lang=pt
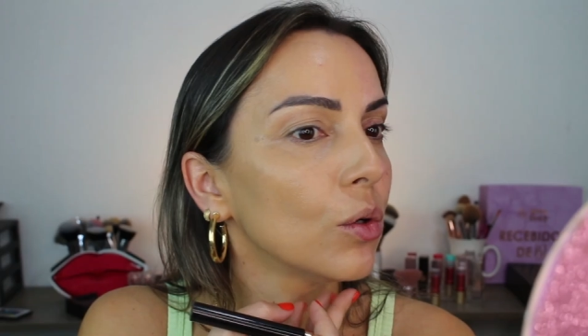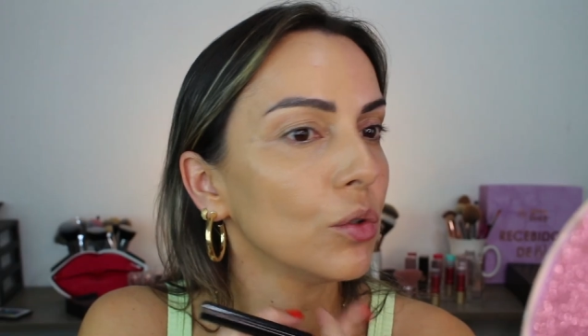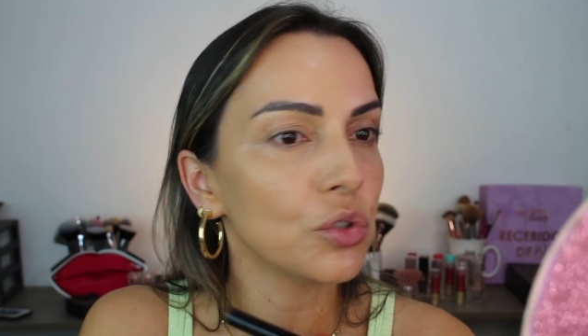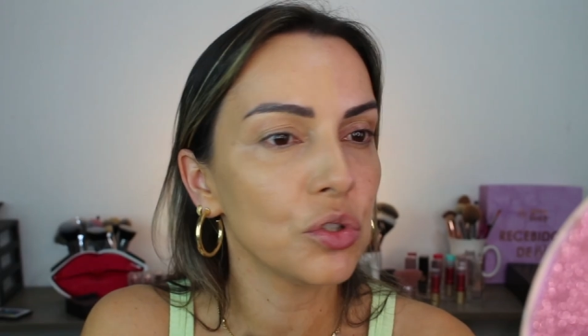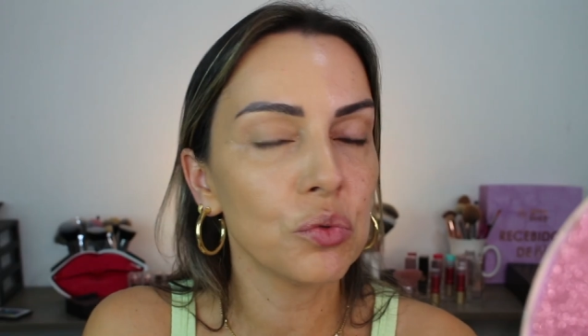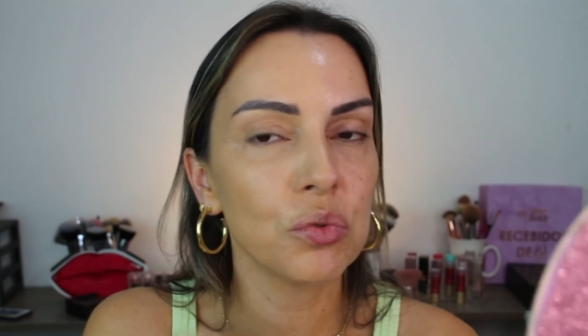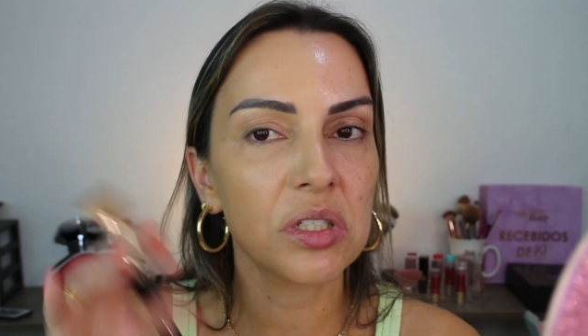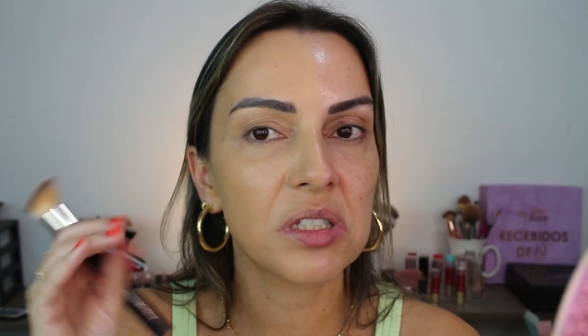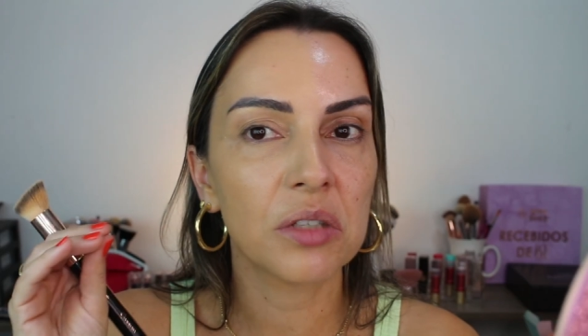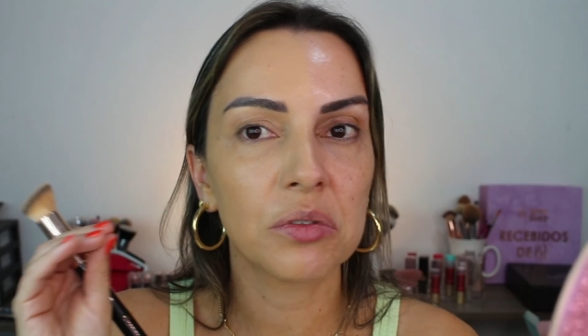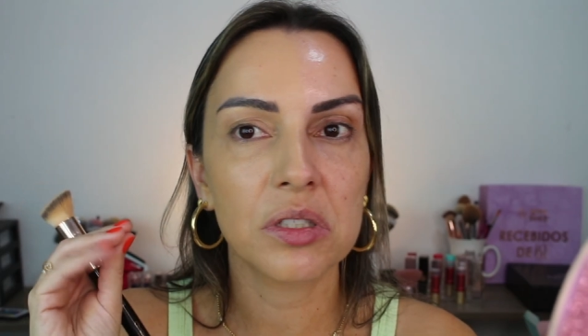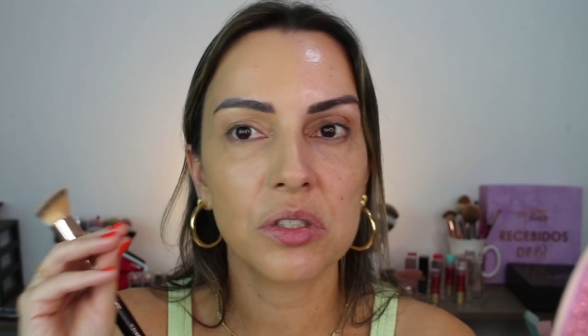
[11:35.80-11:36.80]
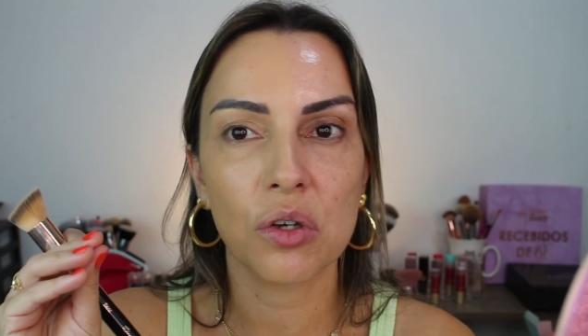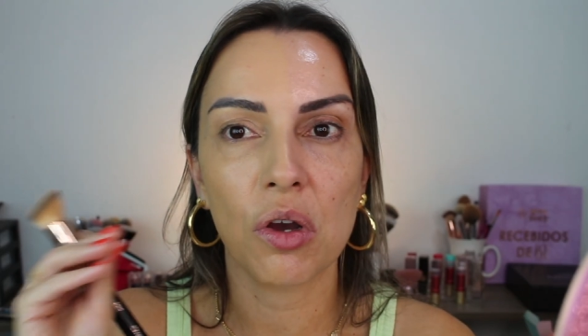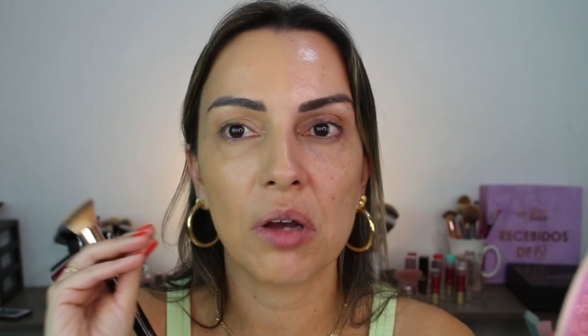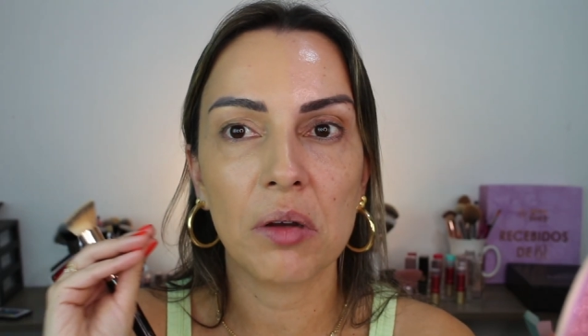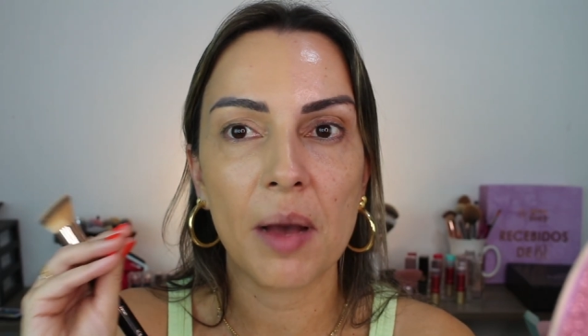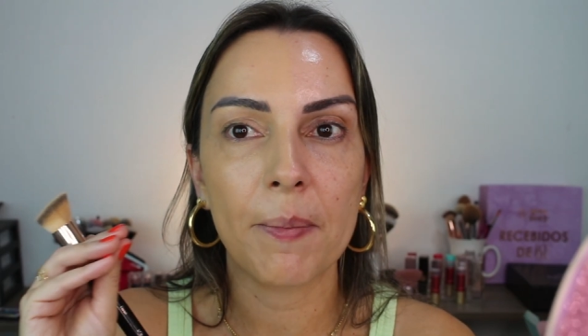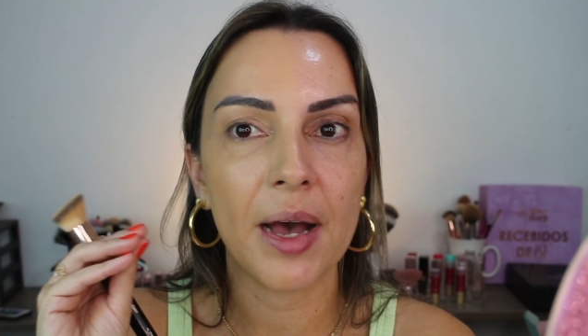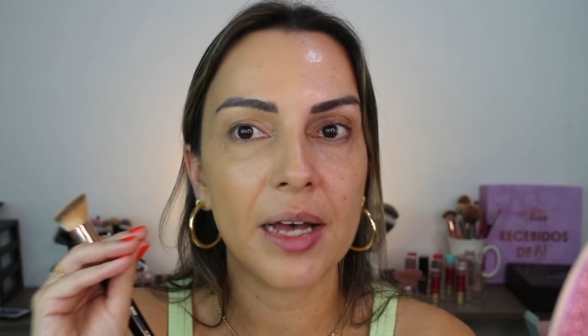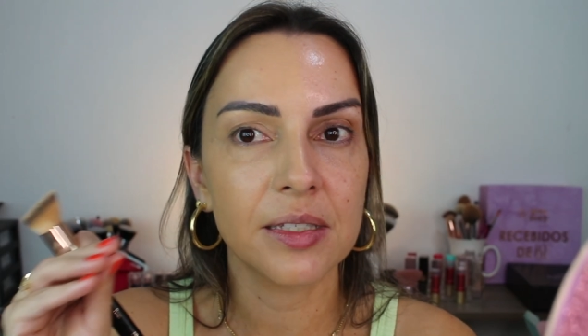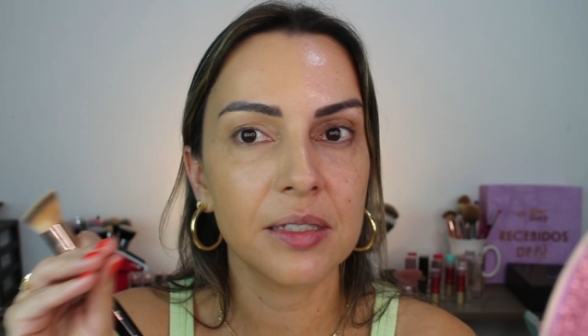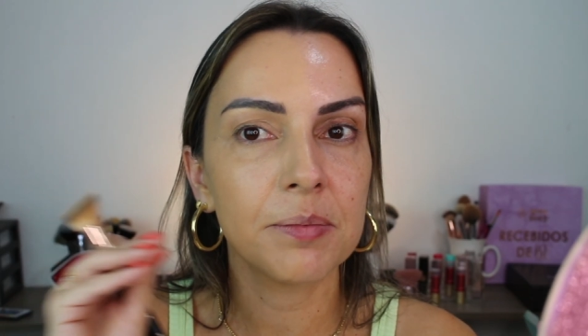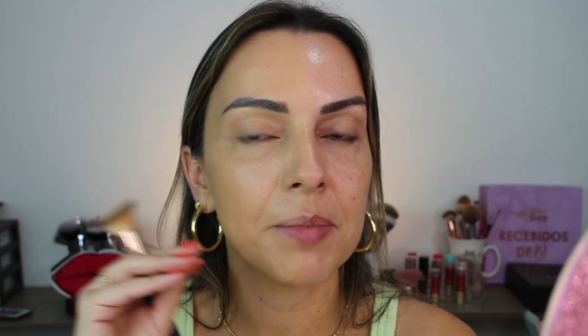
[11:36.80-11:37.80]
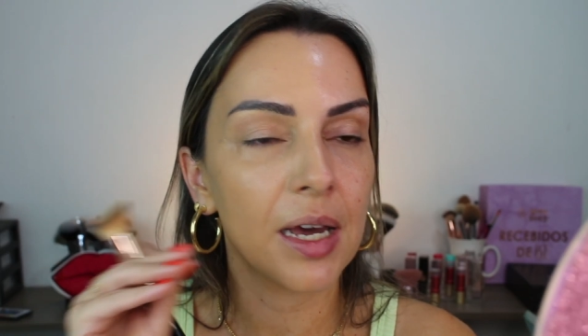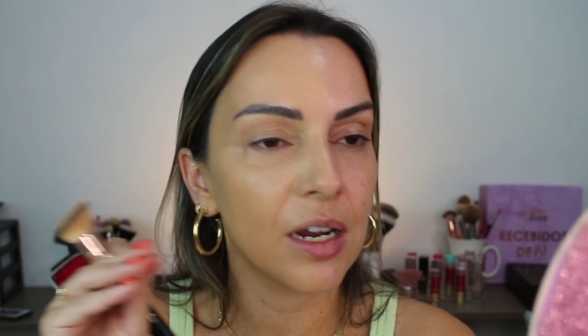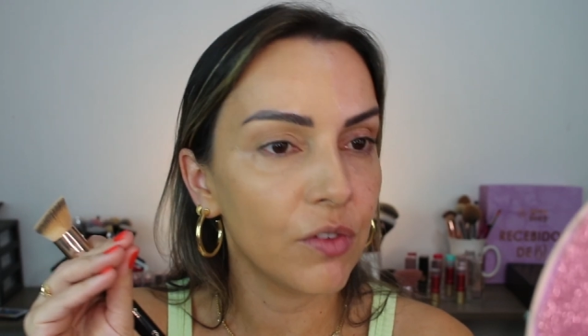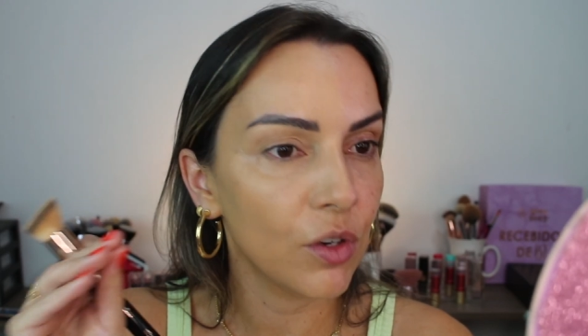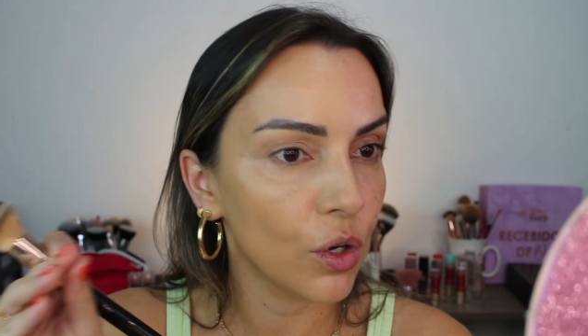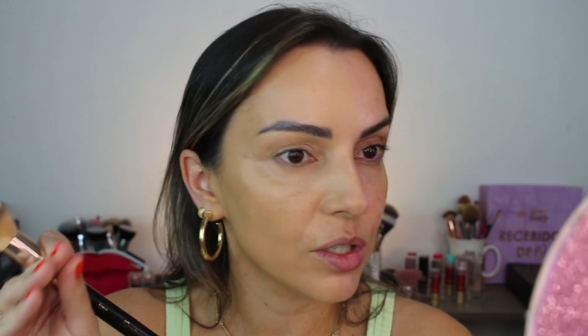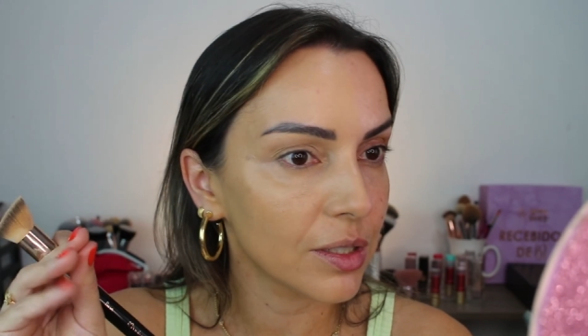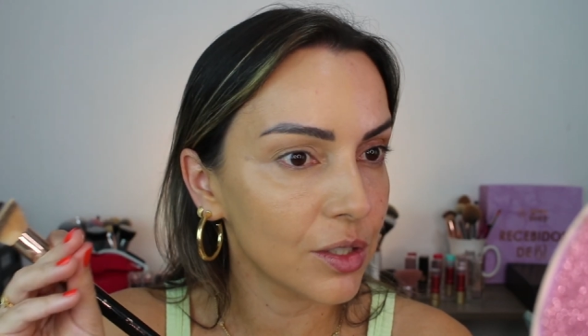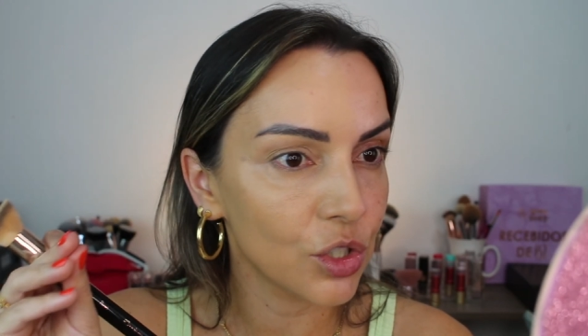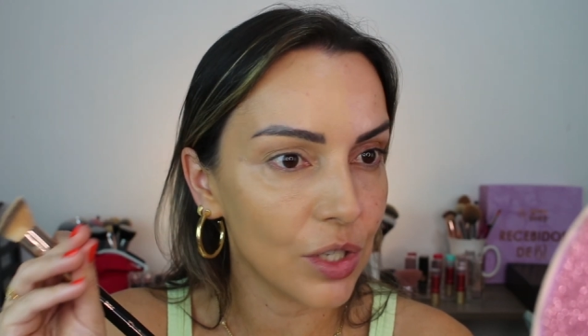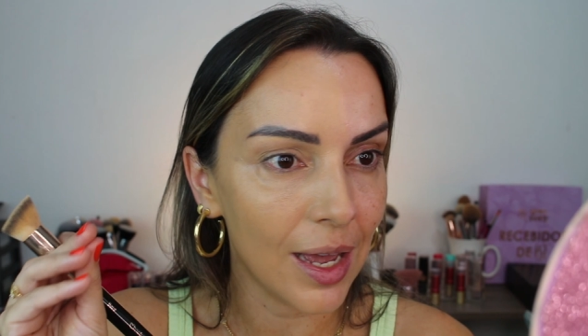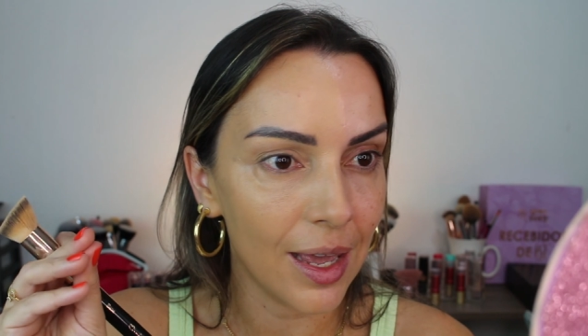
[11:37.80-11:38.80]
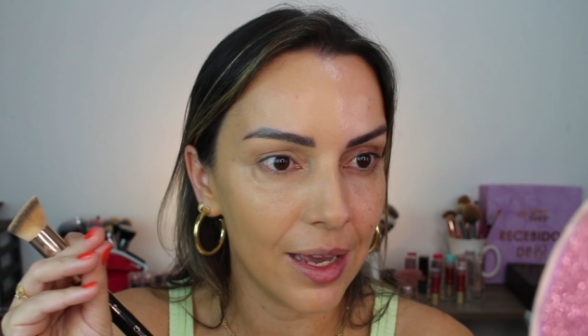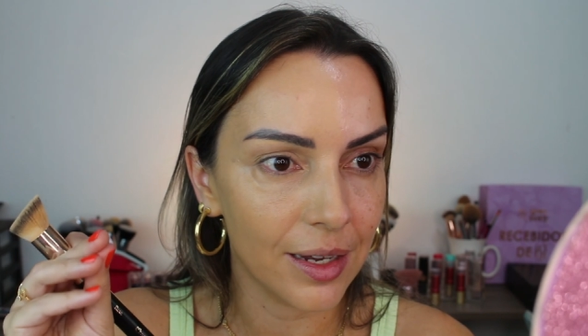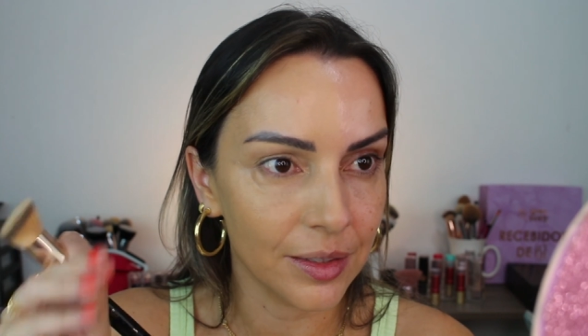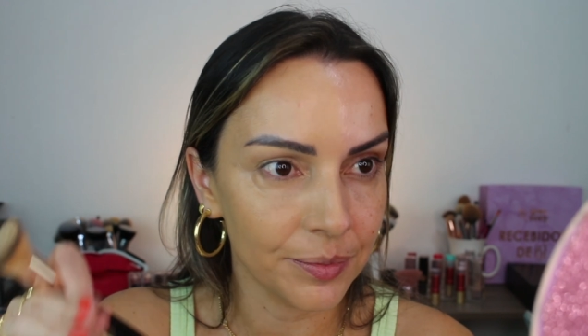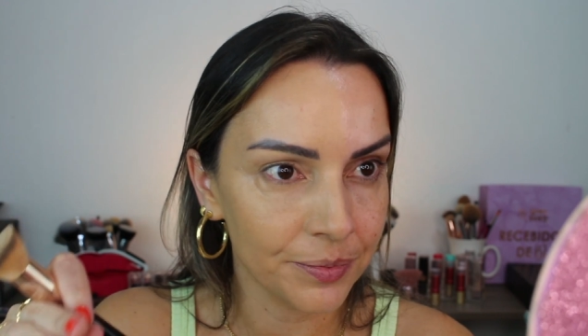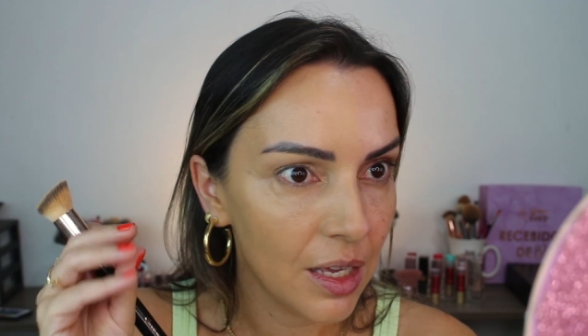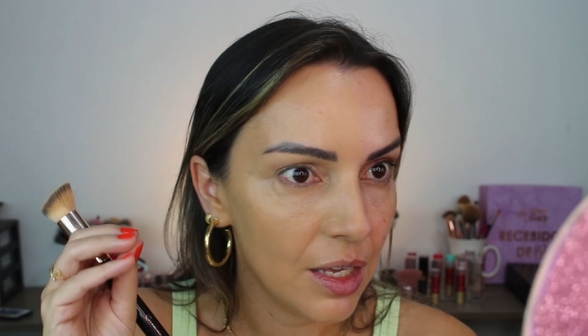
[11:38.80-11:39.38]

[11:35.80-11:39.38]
Continua sendo assim, ó, a base maravilhosa que já era.